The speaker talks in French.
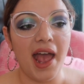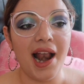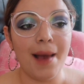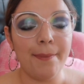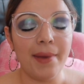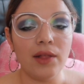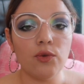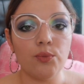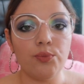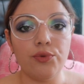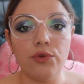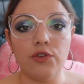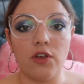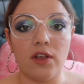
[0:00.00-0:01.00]
elle a pas non
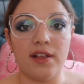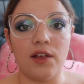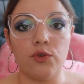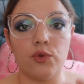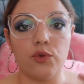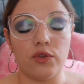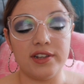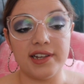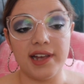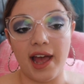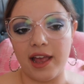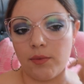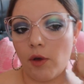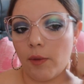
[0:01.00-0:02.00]
plus une sensation de
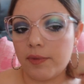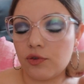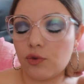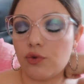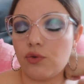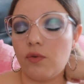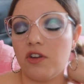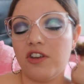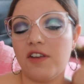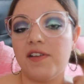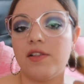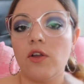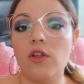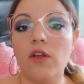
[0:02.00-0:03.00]
tiraillement parce que souvent
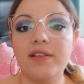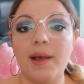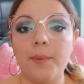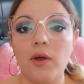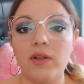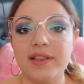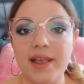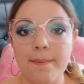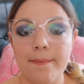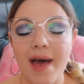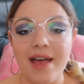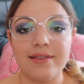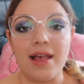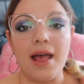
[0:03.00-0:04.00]
j'avais tendance à prendre des
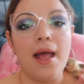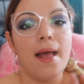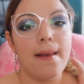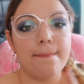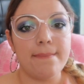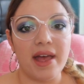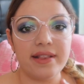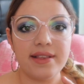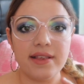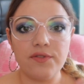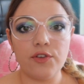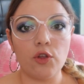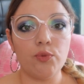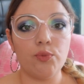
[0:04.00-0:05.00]
bases
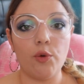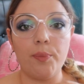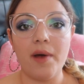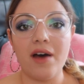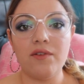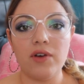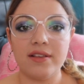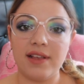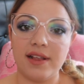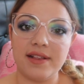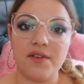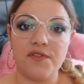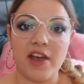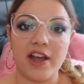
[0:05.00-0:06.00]
matifiantes pour pas avoir
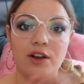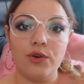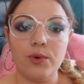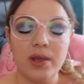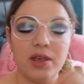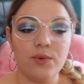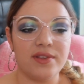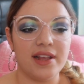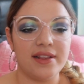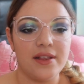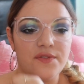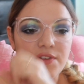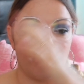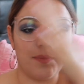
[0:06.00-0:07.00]
cet effet glowy ou
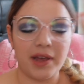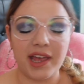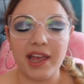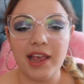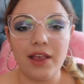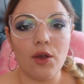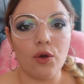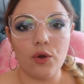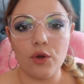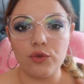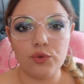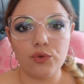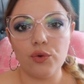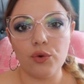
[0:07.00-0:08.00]
cet effet brillant euh,
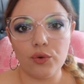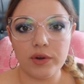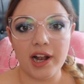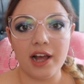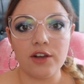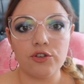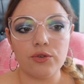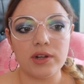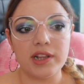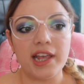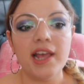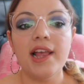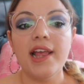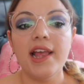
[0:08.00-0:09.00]
tout au long de la
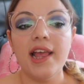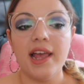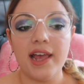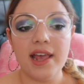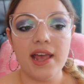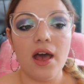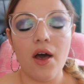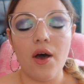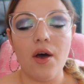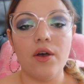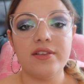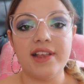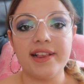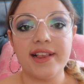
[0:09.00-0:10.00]
journée. Et
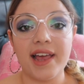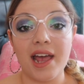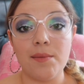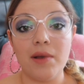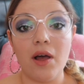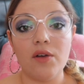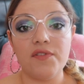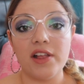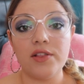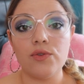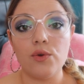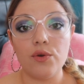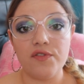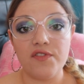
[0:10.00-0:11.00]
euh, cette crème là en
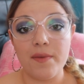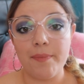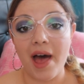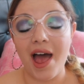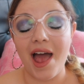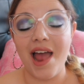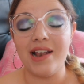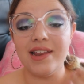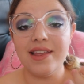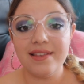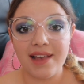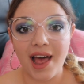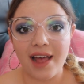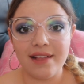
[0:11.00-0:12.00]
fait ne le fait pas, elle
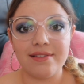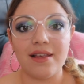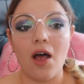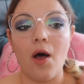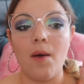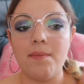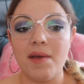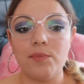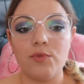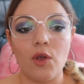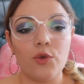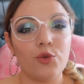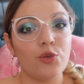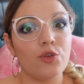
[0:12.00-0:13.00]
hydrate en même
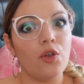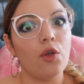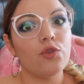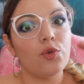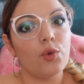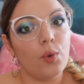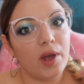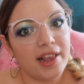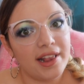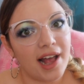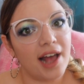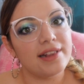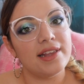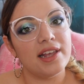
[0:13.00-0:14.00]
temps sans trop
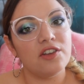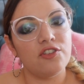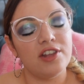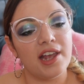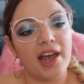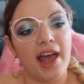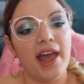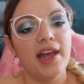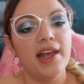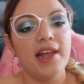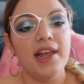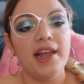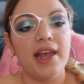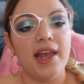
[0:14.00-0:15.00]
hydrater je dirais
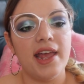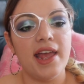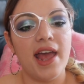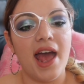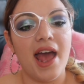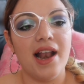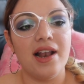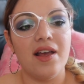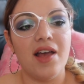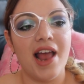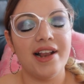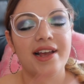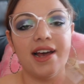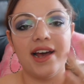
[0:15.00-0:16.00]
et elle,
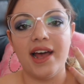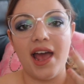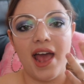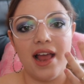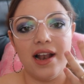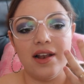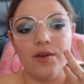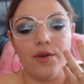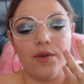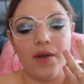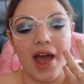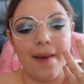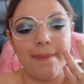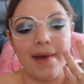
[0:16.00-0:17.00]
elle, elle,
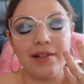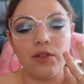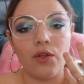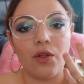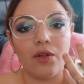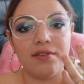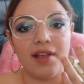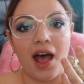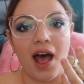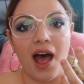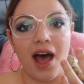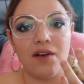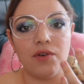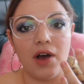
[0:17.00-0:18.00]
euh, a pas tendance
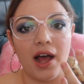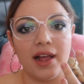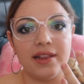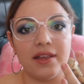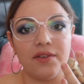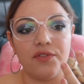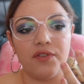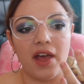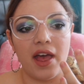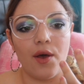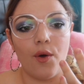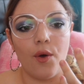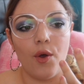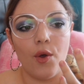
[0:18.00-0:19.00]
à avoir un
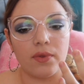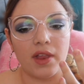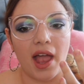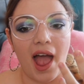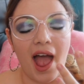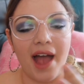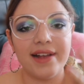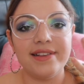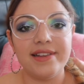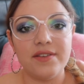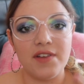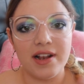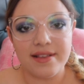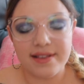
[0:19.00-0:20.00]
effet à
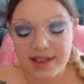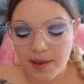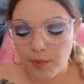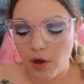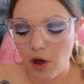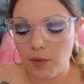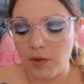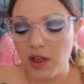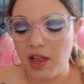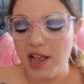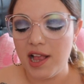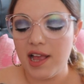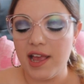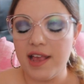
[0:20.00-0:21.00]
activer le sébum
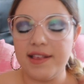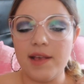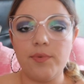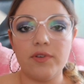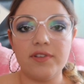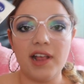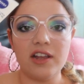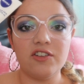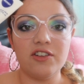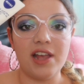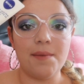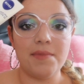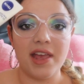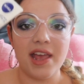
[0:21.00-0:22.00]
et c'est pour ça que
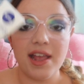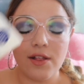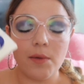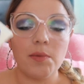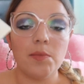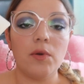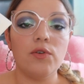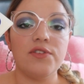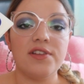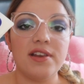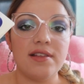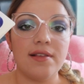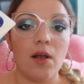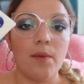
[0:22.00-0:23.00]
j'aime énormément
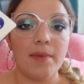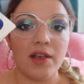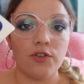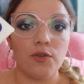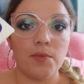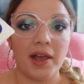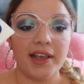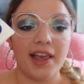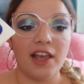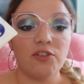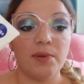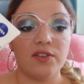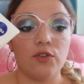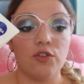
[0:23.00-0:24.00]
l'utiliser en base de
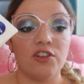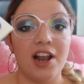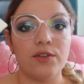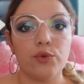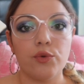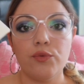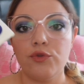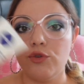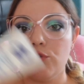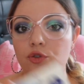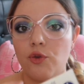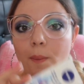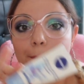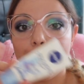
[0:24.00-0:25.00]
maquillage parce que je la trouve
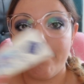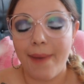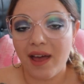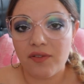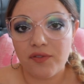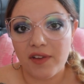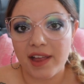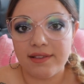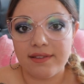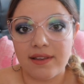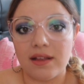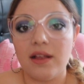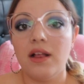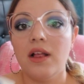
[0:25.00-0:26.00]
juste
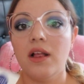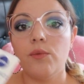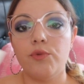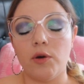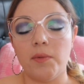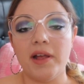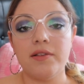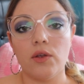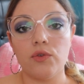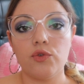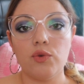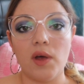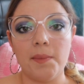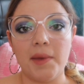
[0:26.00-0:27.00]
parfaite pour mettre en
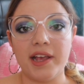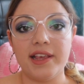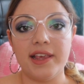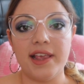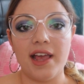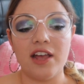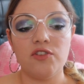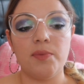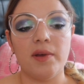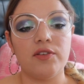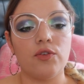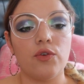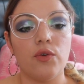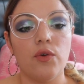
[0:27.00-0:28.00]
dessous un maquillage
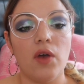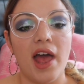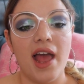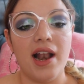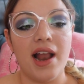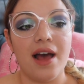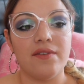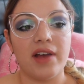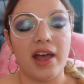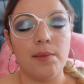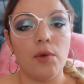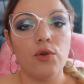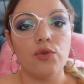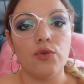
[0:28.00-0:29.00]
parce qu'elle a
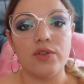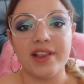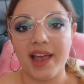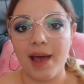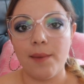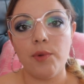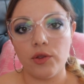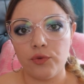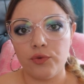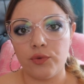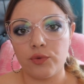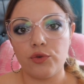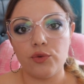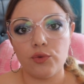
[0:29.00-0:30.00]
vraiment une très bonne
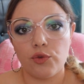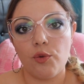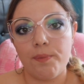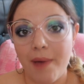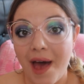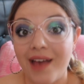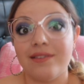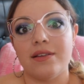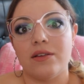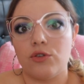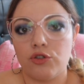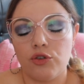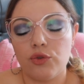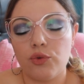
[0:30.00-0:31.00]
fonction de base
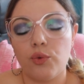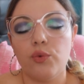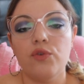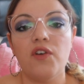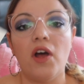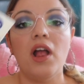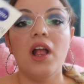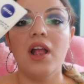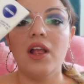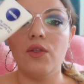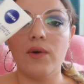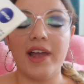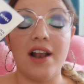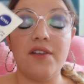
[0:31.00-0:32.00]
je trouve
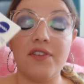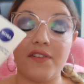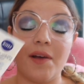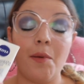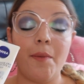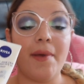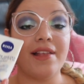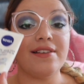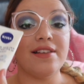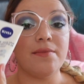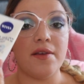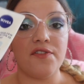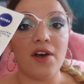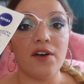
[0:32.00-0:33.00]
donc elle fait vraiment partie
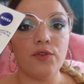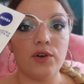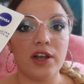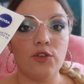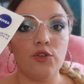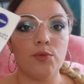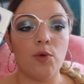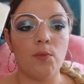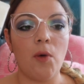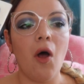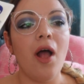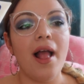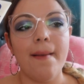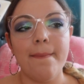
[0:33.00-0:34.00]
de mes favoris du
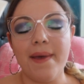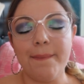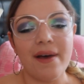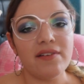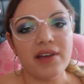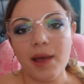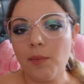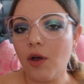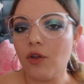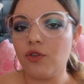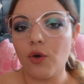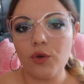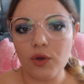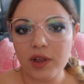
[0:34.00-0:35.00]
moment mais pas vraiment en
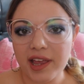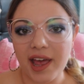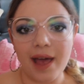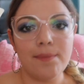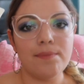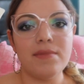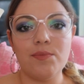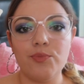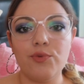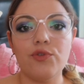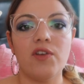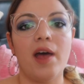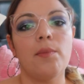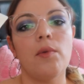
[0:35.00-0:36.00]
tant que crème mais
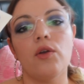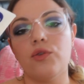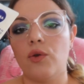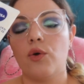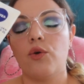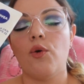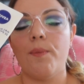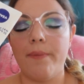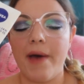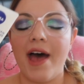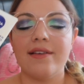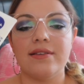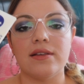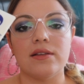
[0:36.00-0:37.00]
plus vraiment en tant que
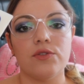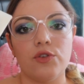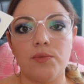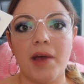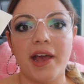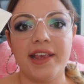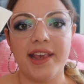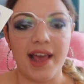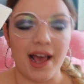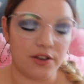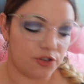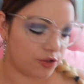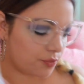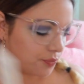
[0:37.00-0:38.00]
base de
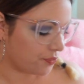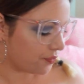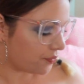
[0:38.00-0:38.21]
maquillage.